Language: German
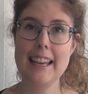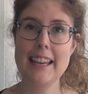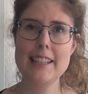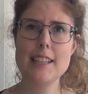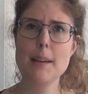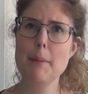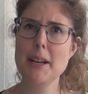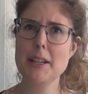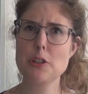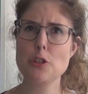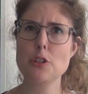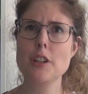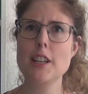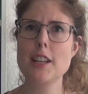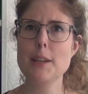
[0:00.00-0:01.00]
Ich habe eigentlich
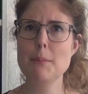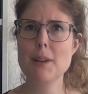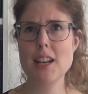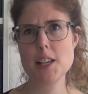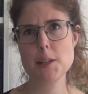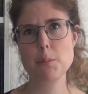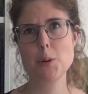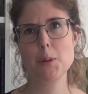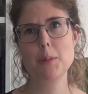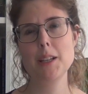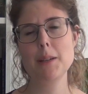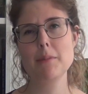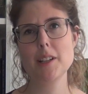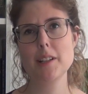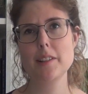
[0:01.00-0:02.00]
schon immer das
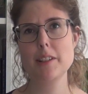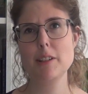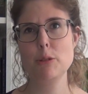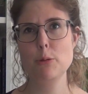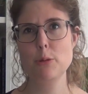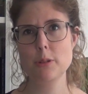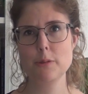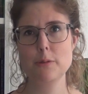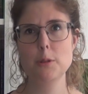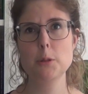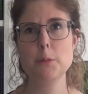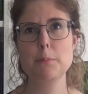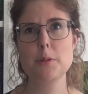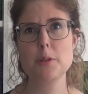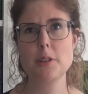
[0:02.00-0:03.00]
Problem, dass ich
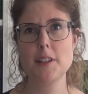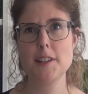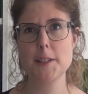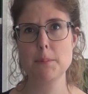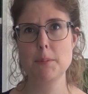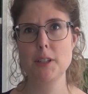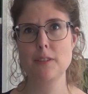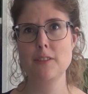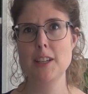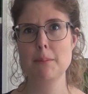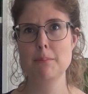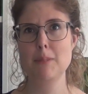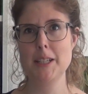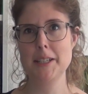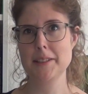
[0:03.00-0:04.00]
nirgendwo besonders
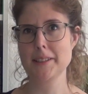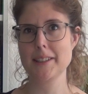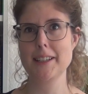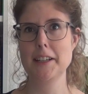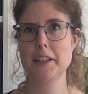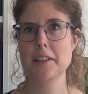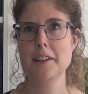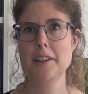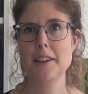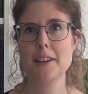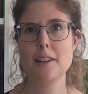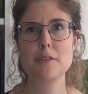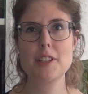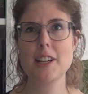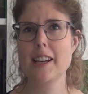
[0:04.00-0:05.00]
bequem lesen kann.
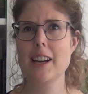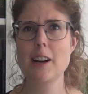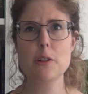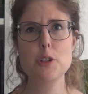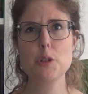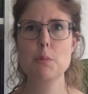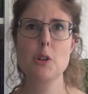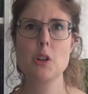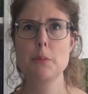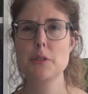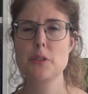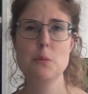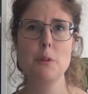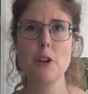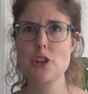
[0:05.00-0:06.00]
Auf der Couch bekomme
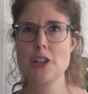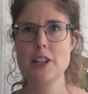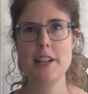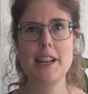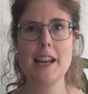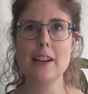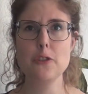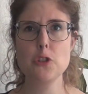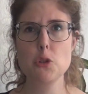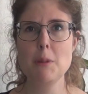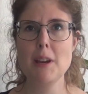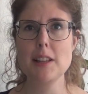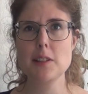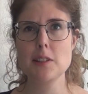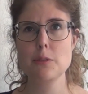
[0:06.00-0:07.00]
ich super schnell
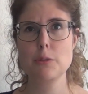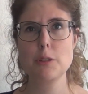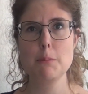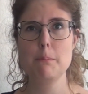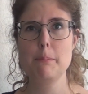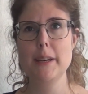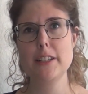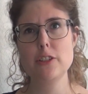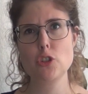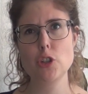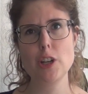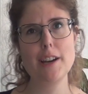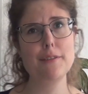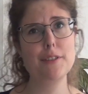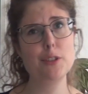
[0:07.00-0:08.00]
Nackenschmerzen und im Bett
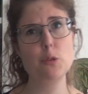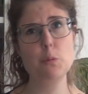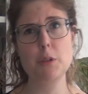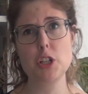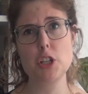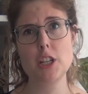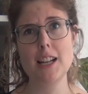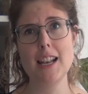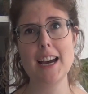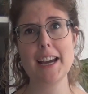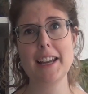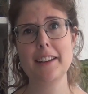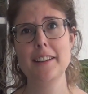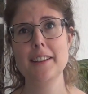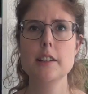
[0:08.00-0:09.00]
schlafe ich super schnell
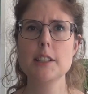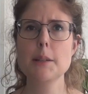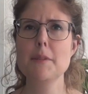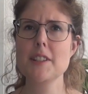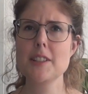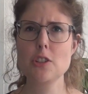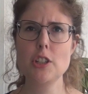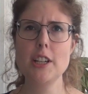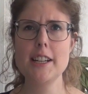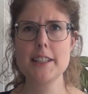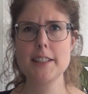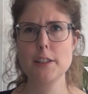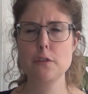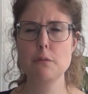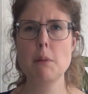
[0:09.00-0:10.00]
ein. Ich habe festgestellt,
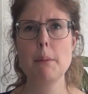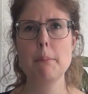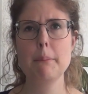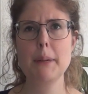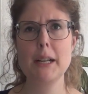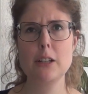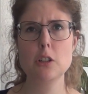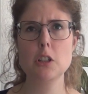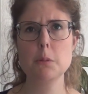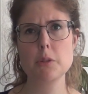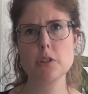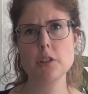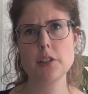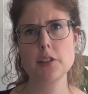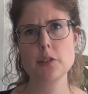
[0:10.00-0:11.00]
dass ich auf meinem Balkon
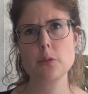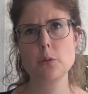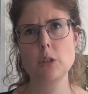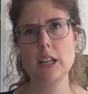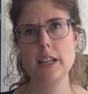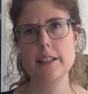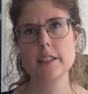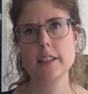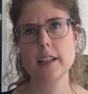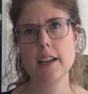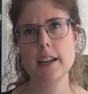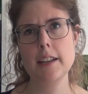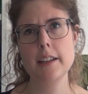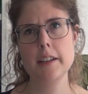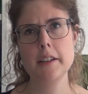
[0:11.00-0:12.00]
besonders gut lesen
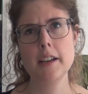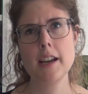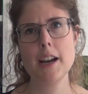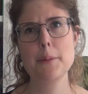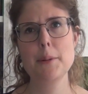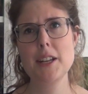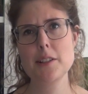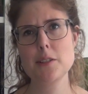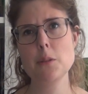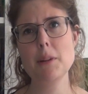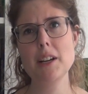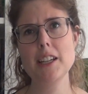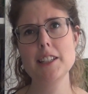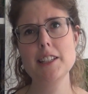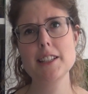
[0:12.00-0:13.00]
kann, aber der
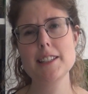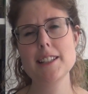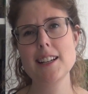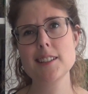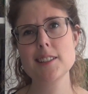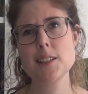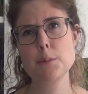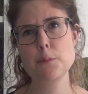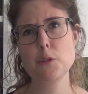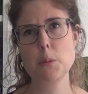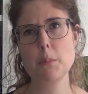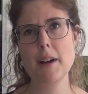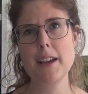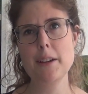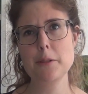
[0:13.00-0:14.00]
Sommer geht jetzt langsam
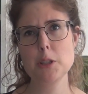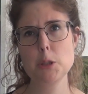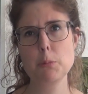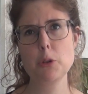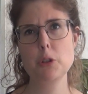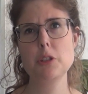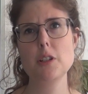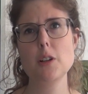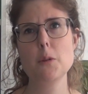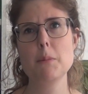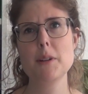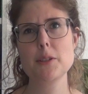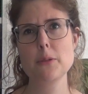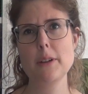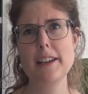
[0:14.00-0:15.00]
vorbei und ich bräuchte auch
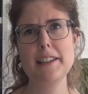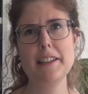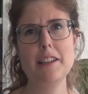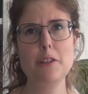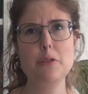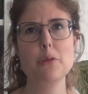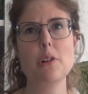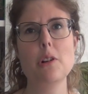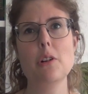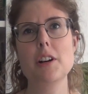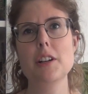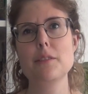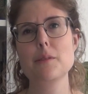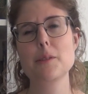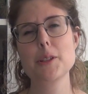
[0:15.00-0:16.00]
mal so einen
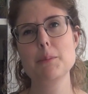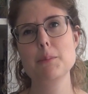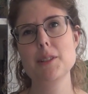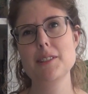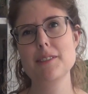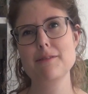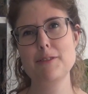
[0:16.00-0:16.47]
Indoor-Ort, wo ich mich